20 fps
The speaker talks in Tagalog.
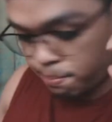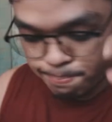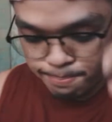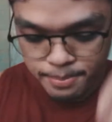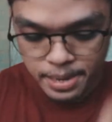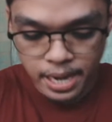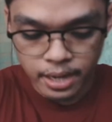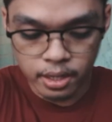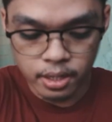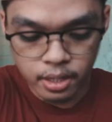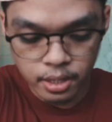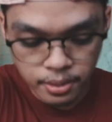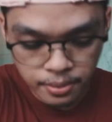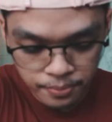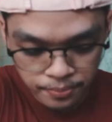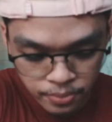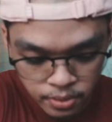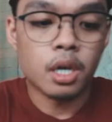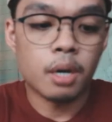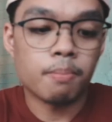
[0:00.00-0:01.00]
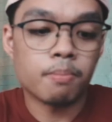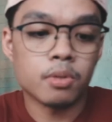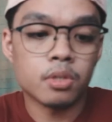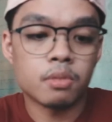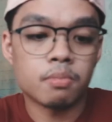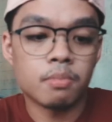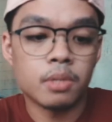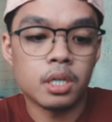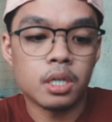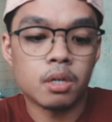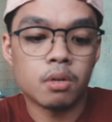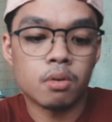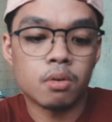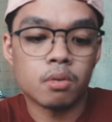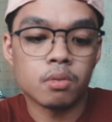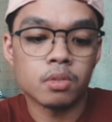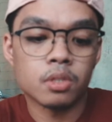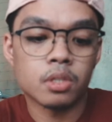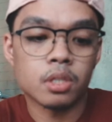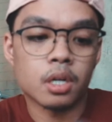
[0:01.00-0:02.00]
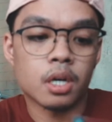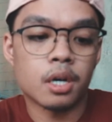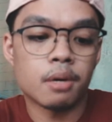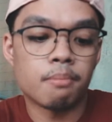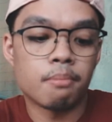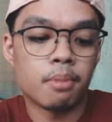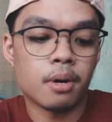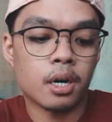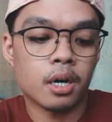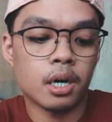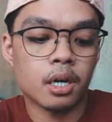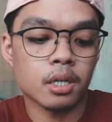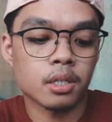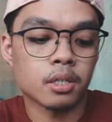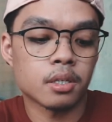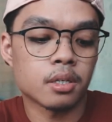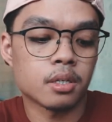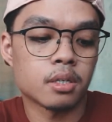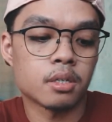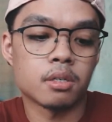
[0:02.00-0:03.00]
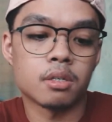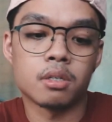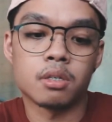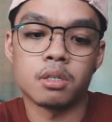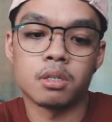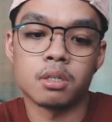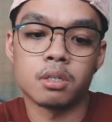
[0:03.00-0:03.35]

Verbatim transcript: gym bag? Tapos, merong Starbucks